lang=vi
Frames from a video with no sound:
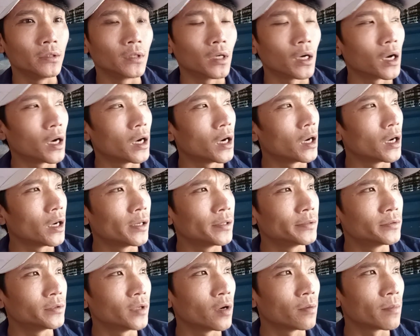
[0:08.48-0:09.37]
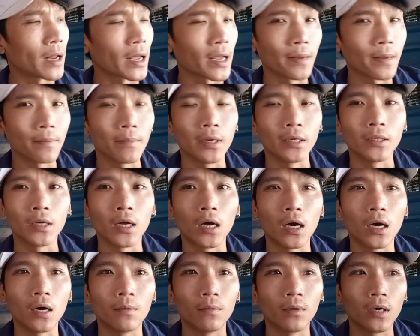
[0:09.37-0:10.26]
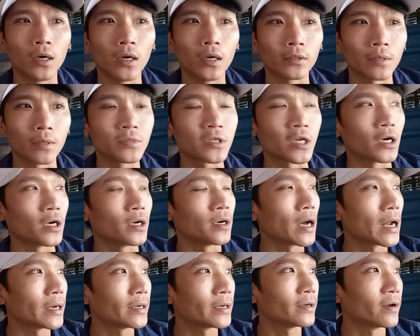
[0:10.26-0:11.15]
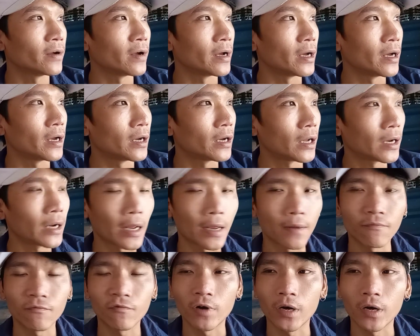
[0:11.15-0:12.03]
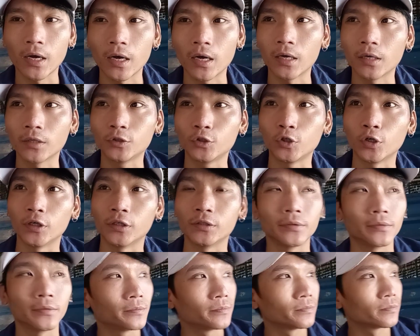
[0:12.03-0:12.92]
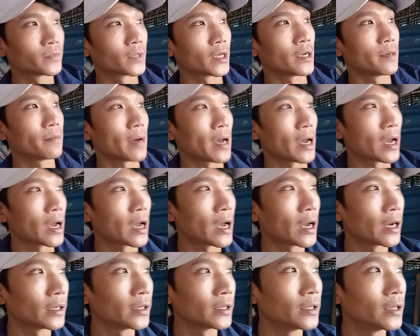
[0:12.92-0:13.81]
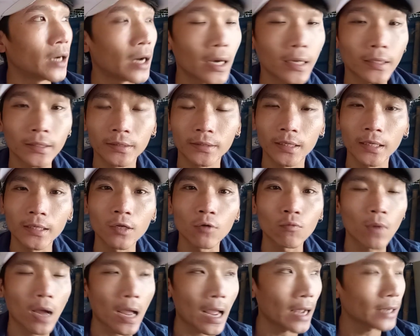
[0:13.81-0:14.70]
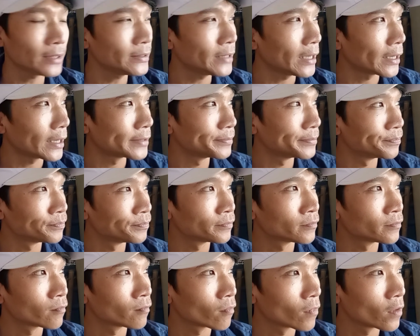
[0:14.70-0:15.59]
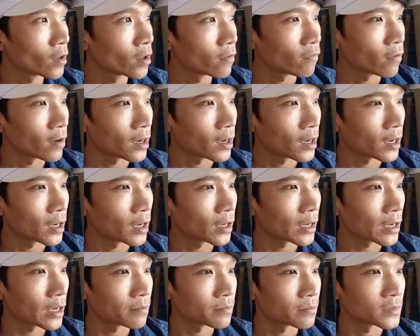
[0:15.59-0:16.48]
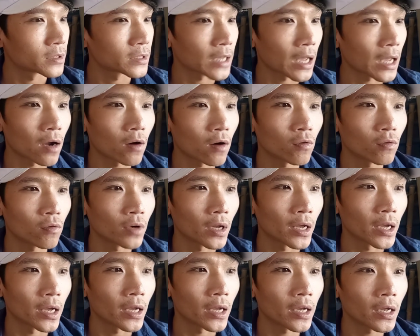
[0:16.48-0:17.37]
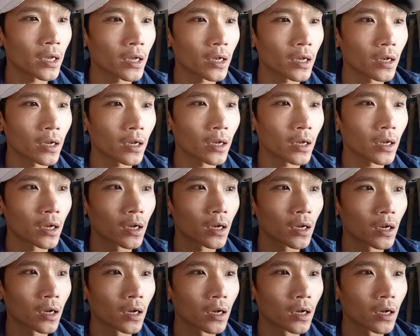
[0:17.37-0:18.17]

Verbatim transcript: mình uh, hôm nay mình uh, tâm sự anh rồi anh em về chuyện khi mà kết thúc án nha và làm sao để